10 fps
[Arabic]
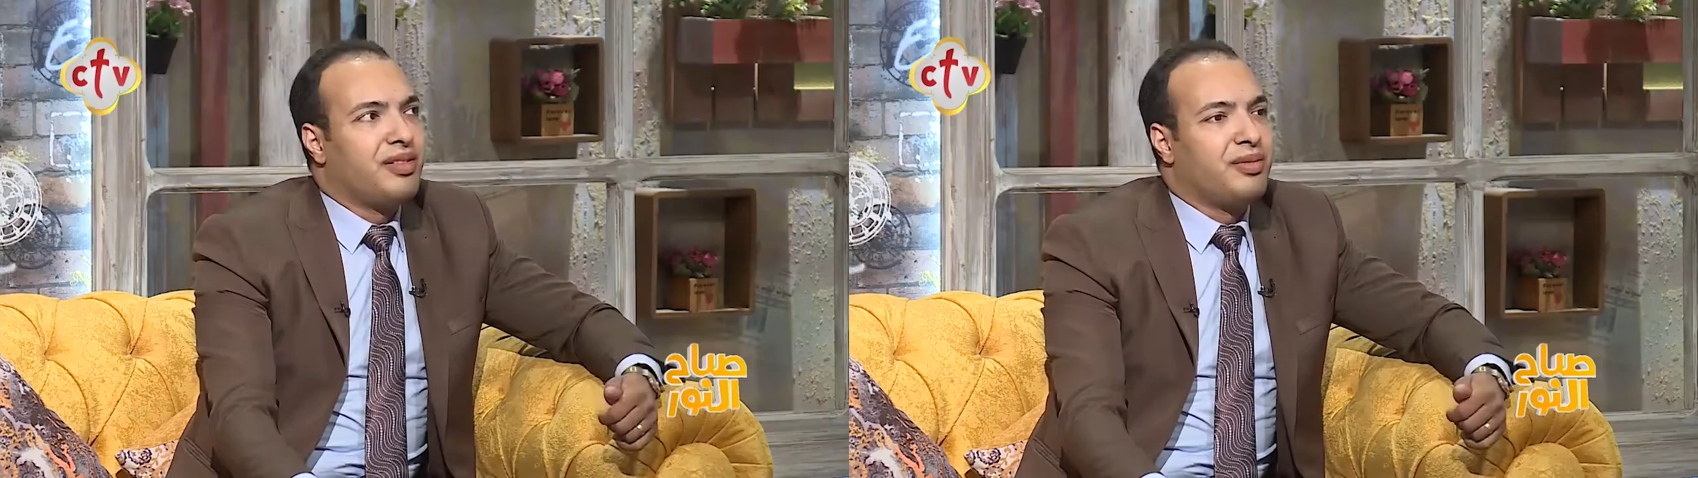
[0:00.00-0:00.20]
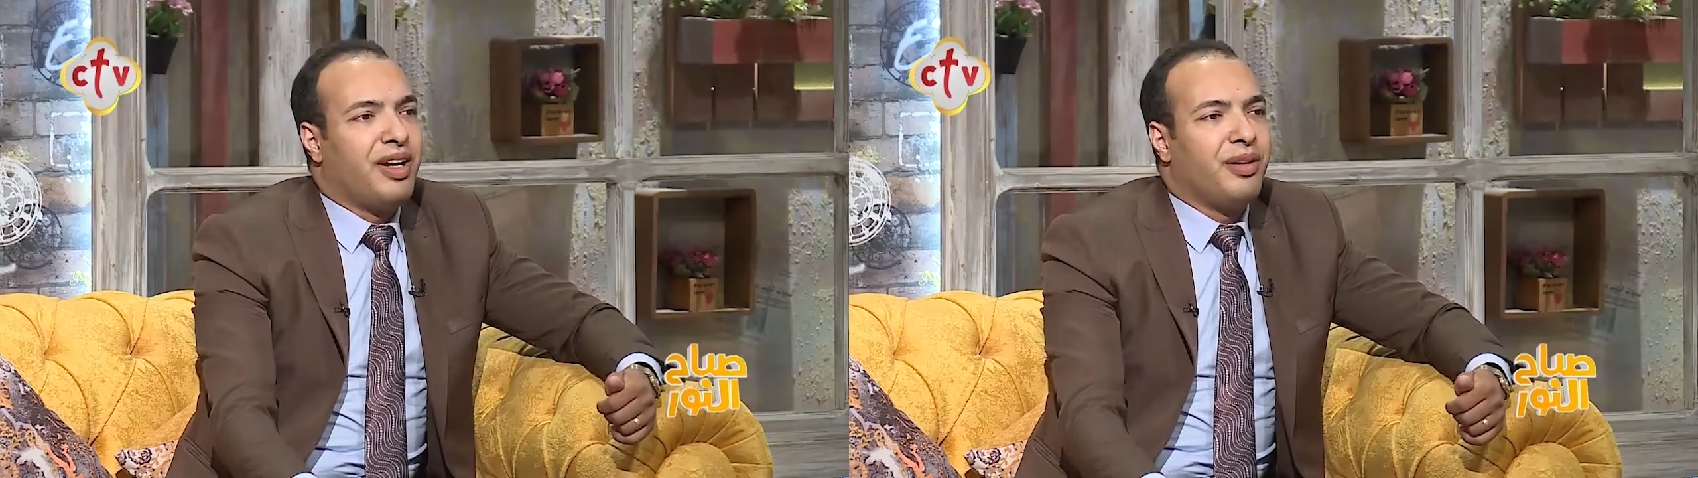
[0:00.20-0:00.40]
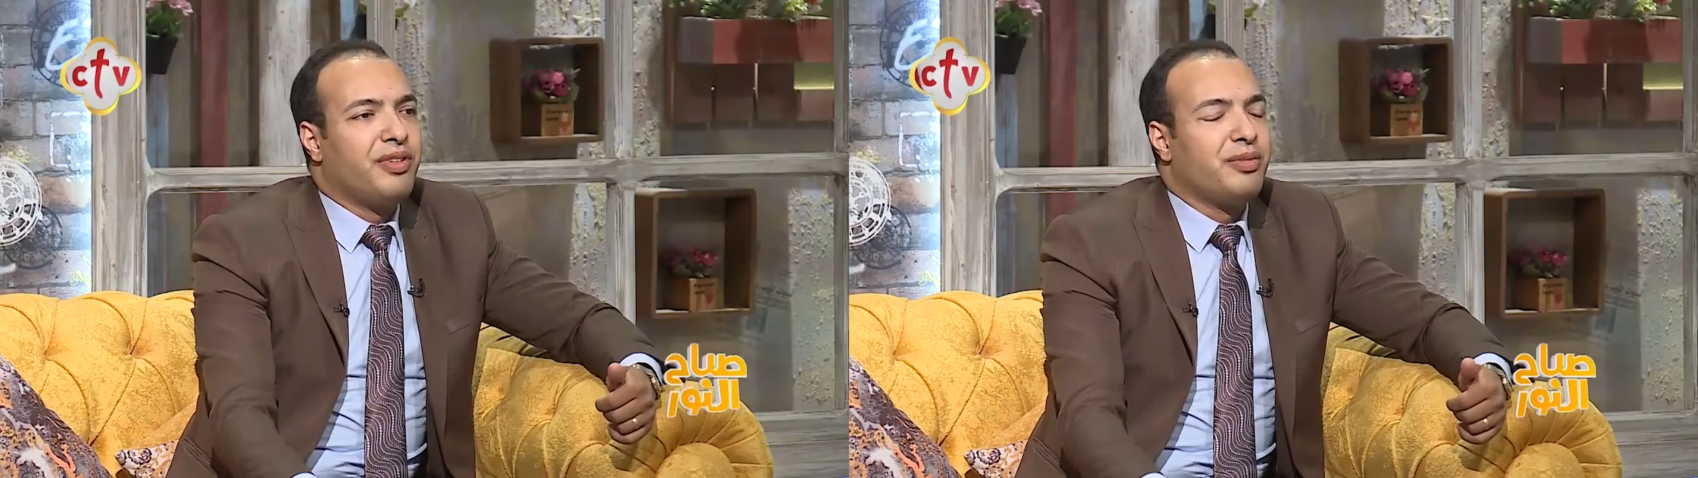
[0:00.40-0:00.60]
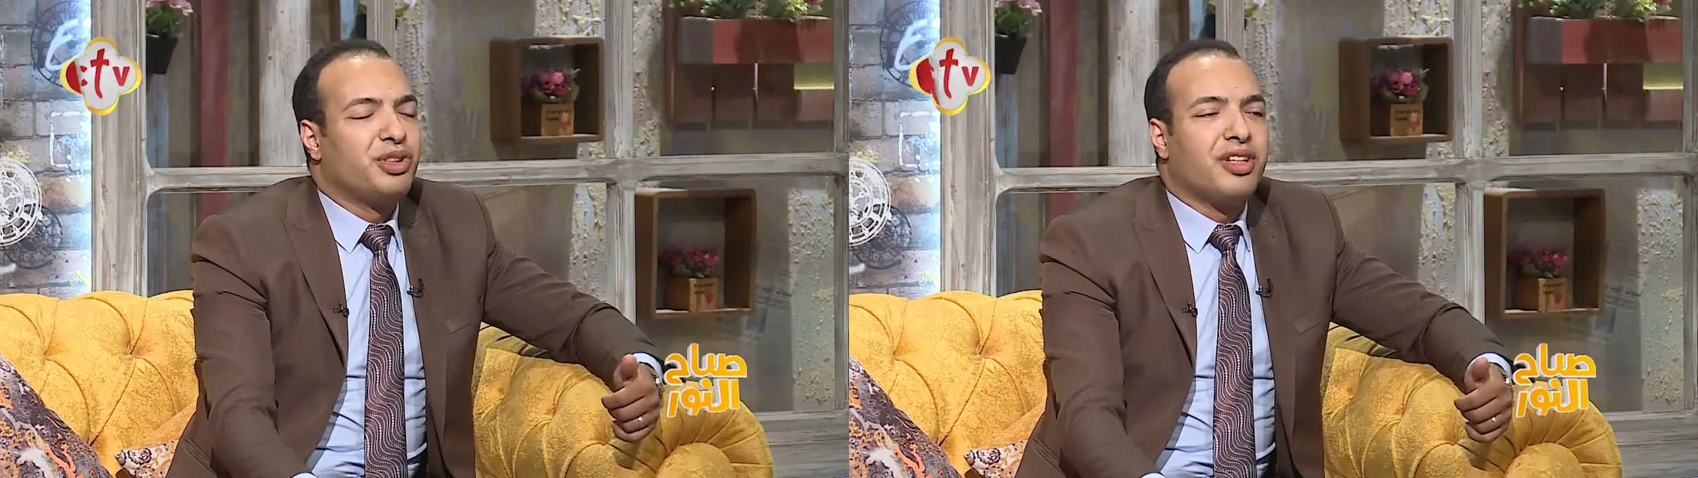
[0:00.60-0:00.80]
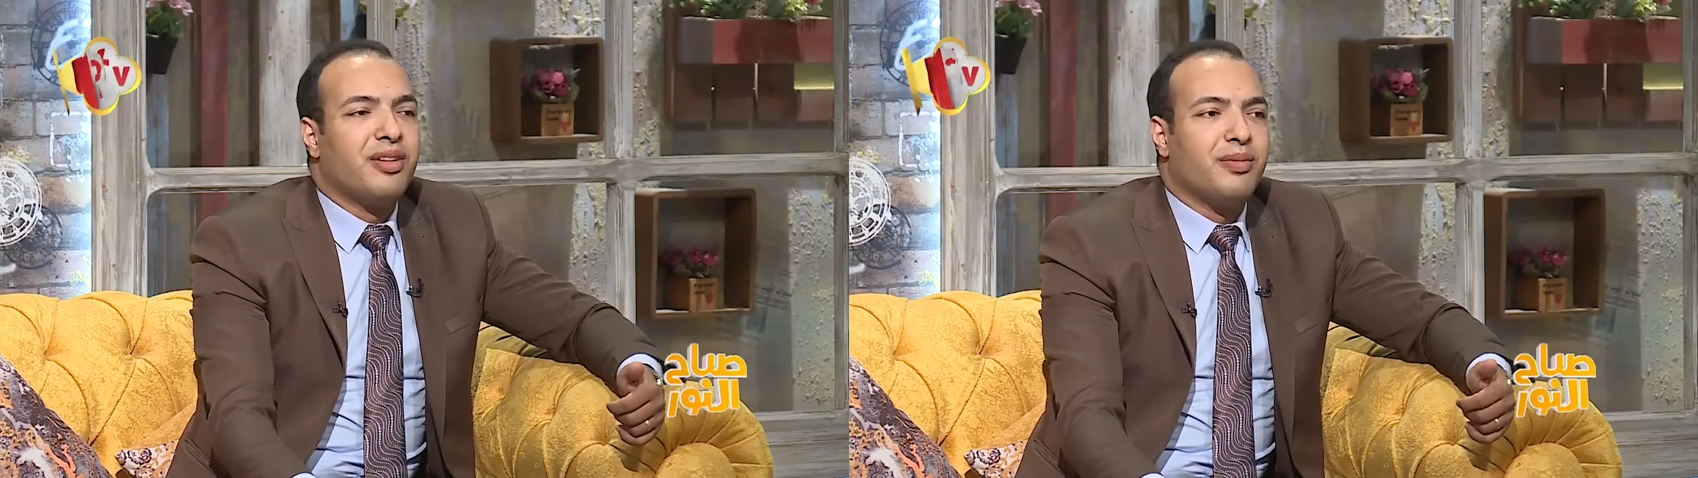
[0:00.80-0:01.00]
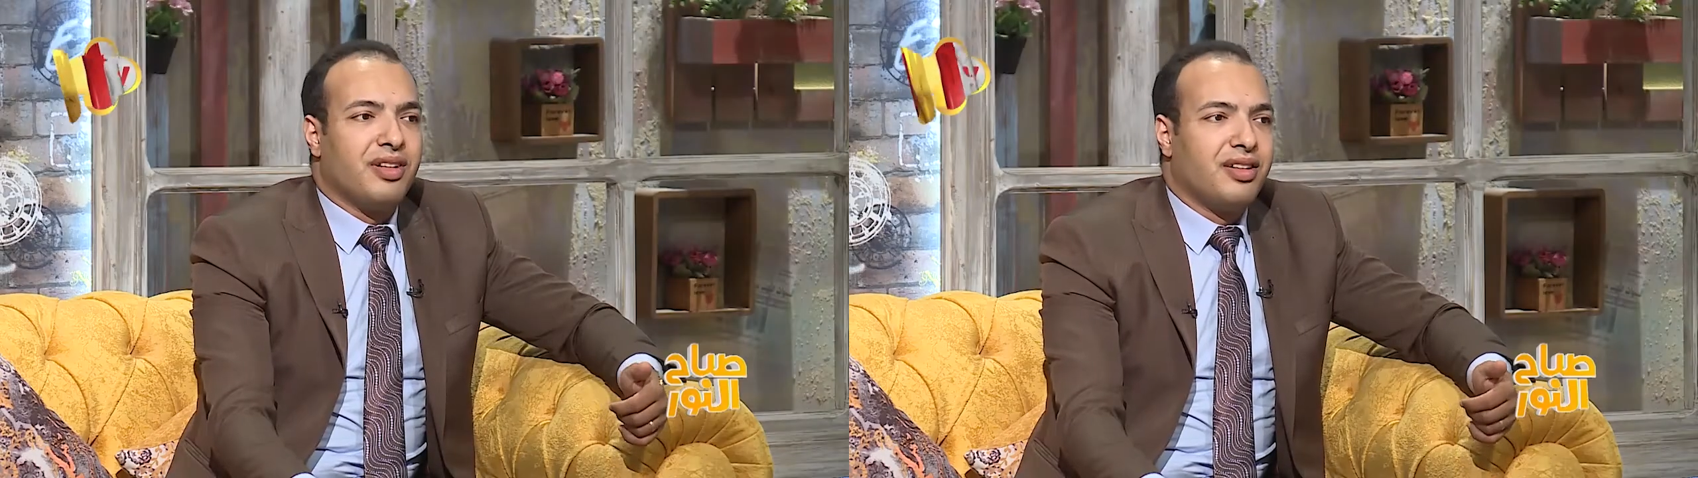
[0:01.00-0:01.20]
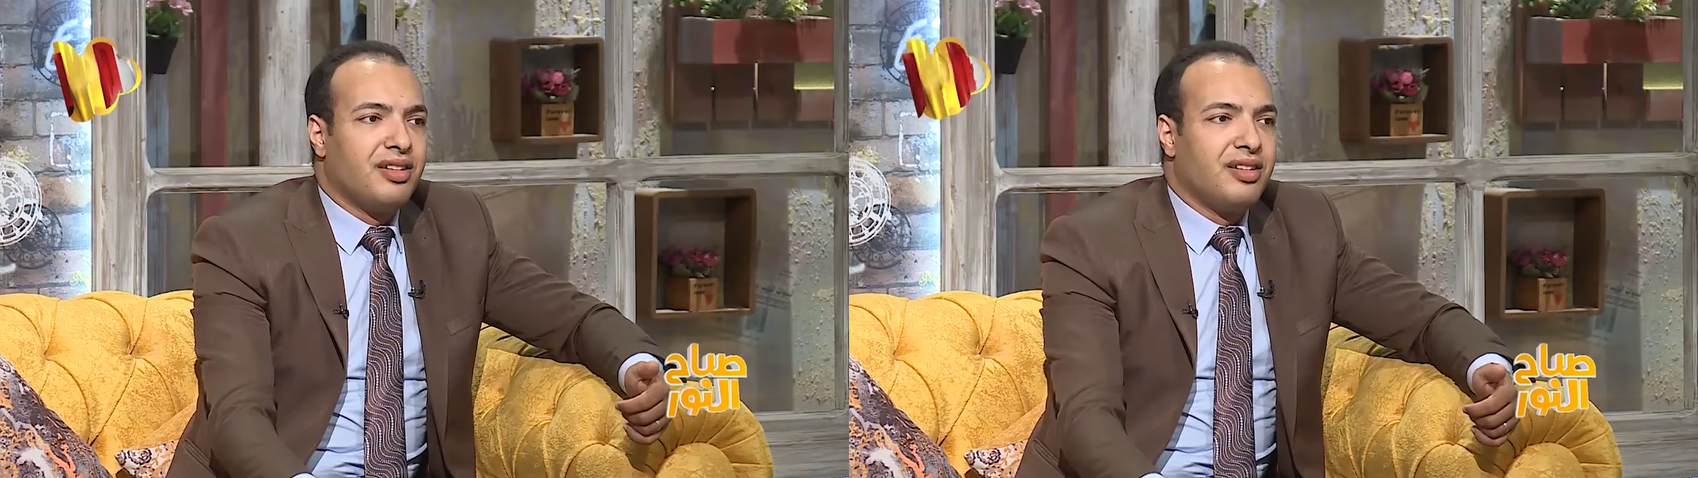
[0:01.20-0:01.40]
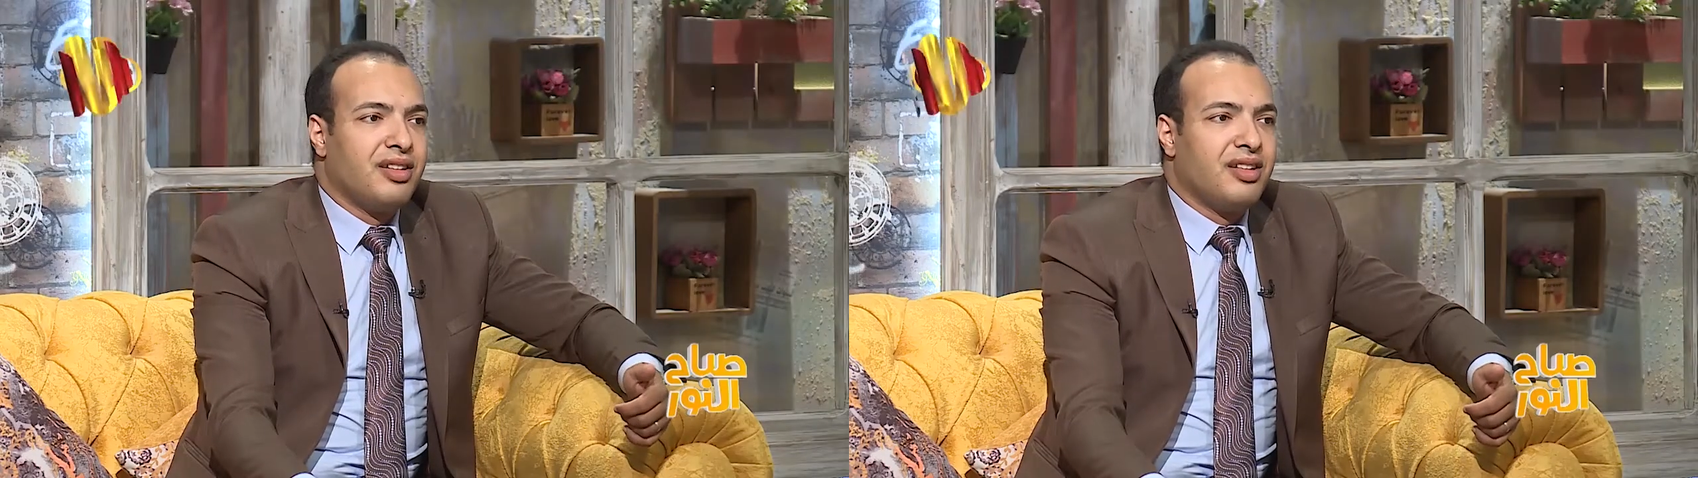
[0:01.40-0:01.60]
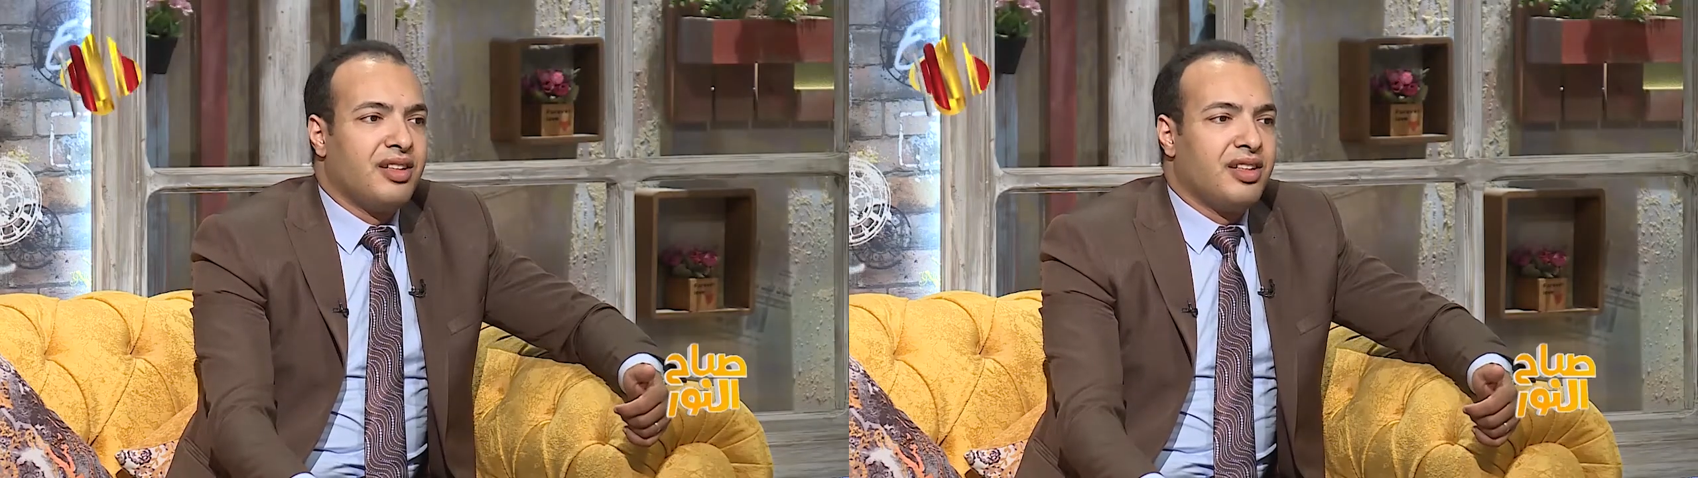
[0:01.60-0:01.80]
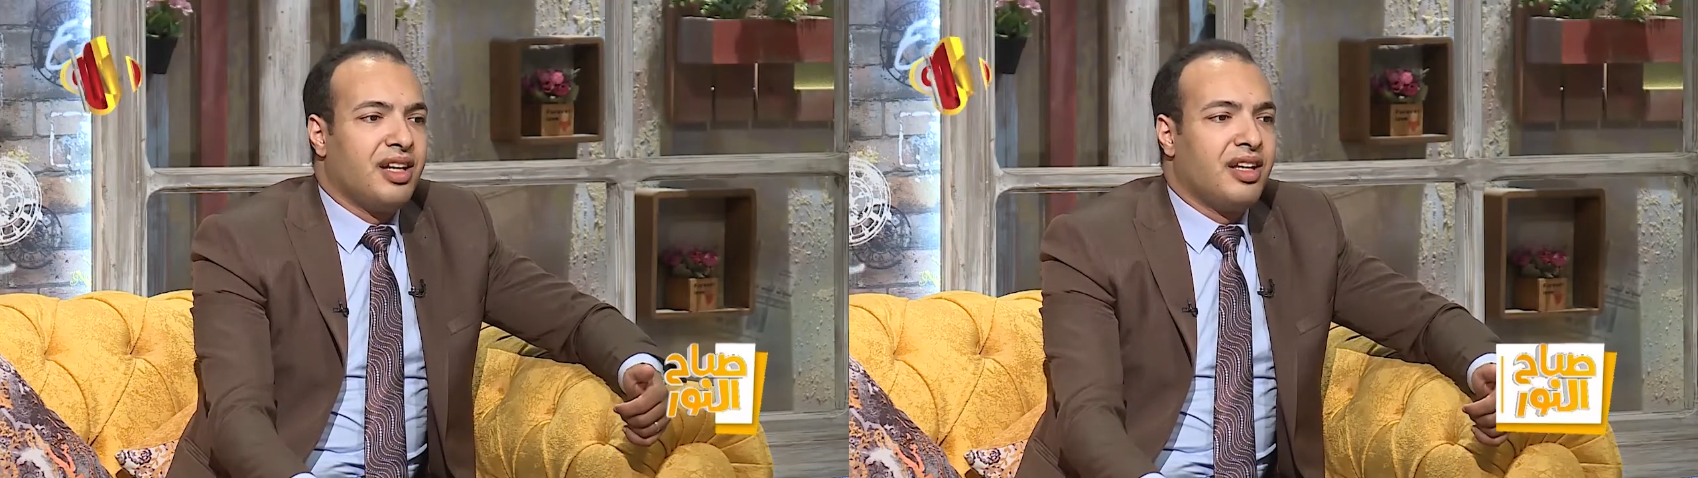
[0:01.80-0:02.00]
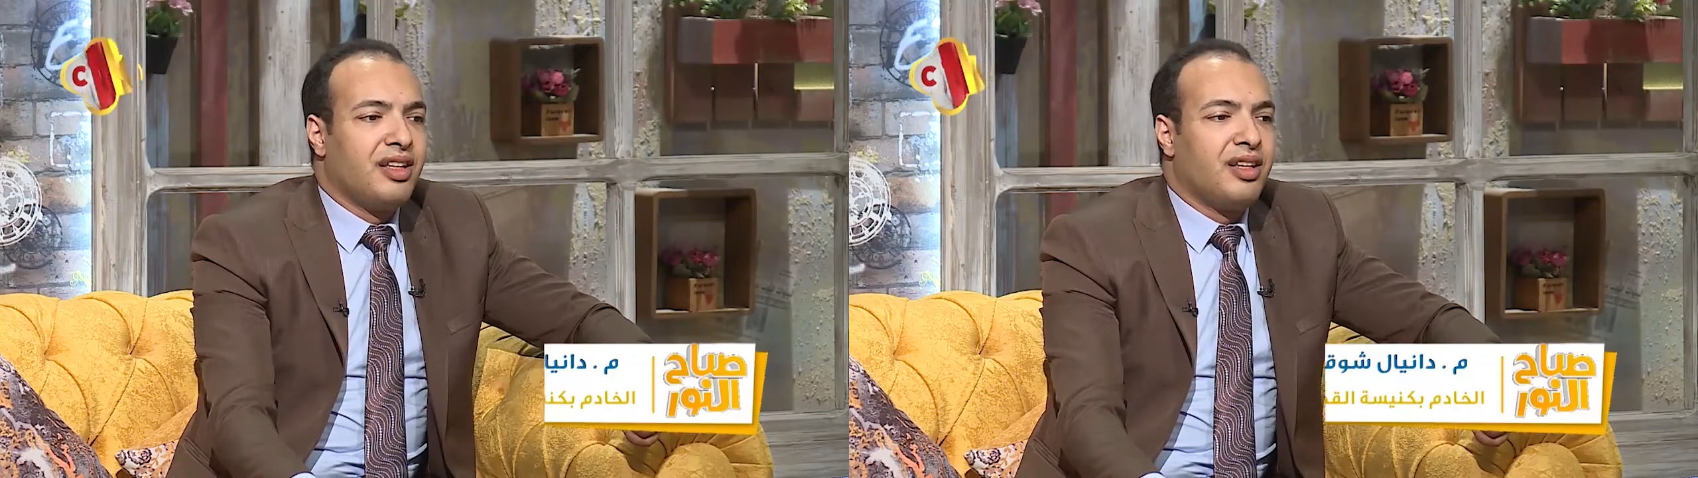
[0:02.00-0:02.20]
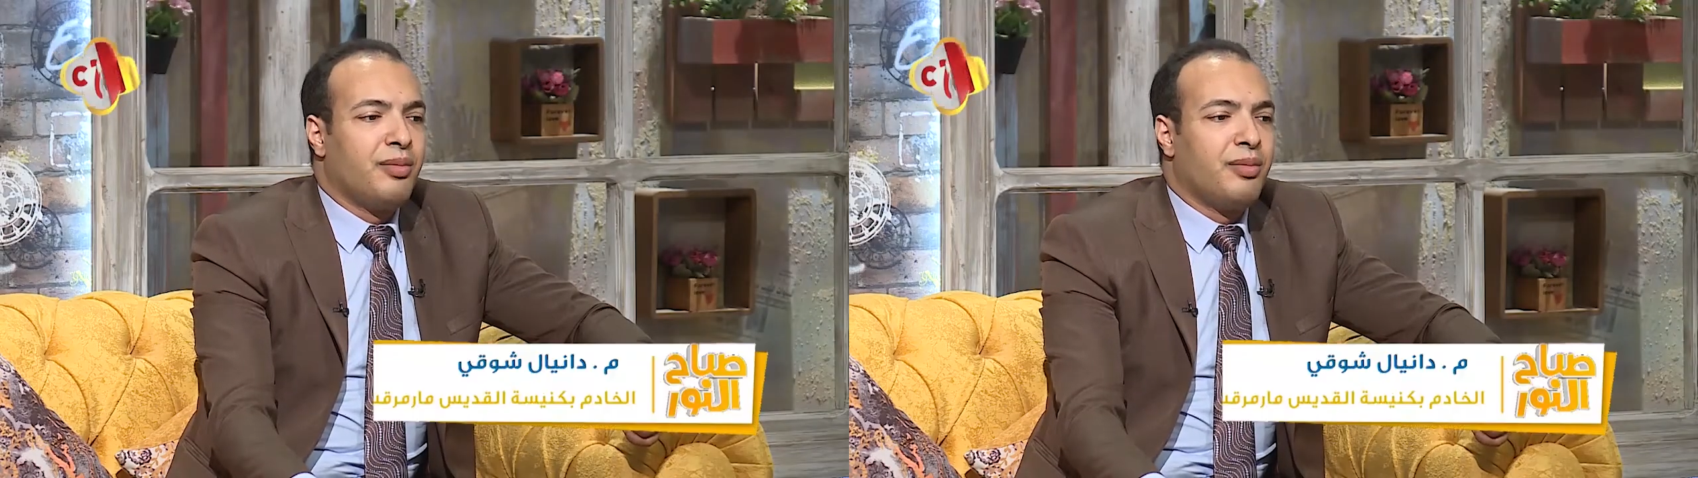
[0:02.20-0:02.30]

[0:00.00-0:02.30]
المحبة مش كلمة يعني